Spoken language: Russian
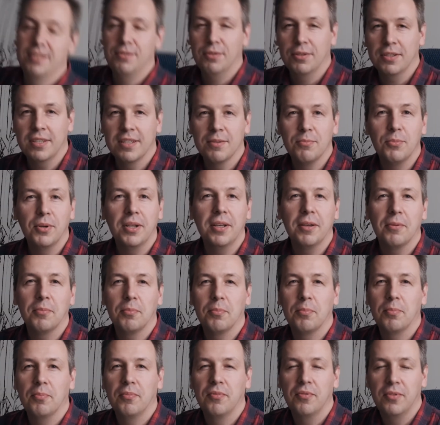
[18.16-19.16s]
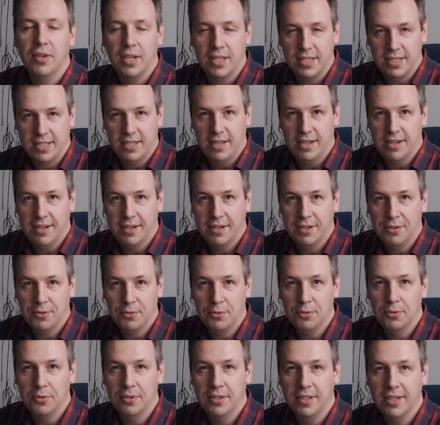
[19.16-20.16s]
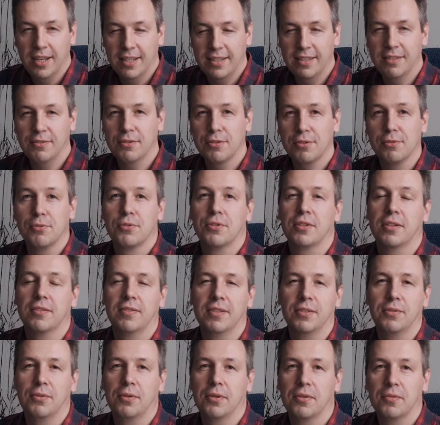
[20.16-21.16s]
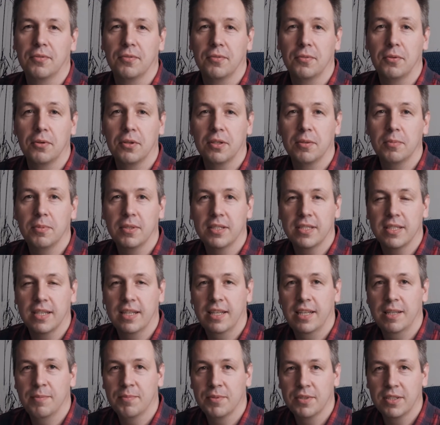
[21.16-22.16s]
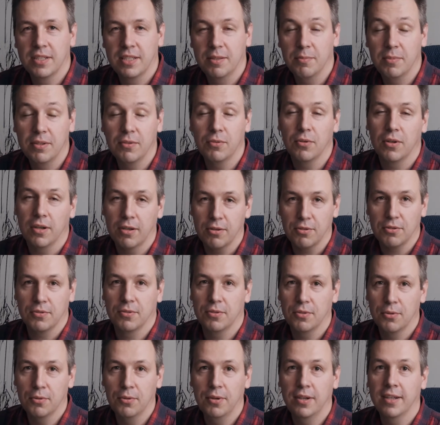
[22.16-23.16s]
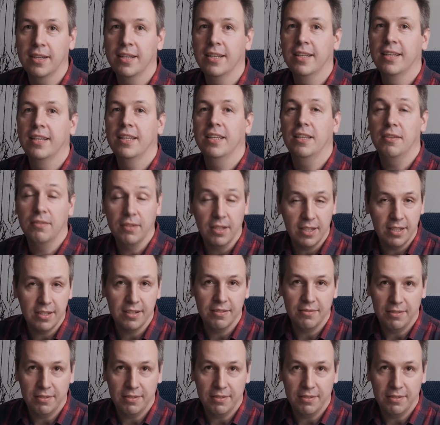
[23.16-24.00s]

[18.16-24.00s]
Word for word: Сегодня мы в гостях у одного из лучших фотографов города Борисоглебска и моего хорошего друга Ивана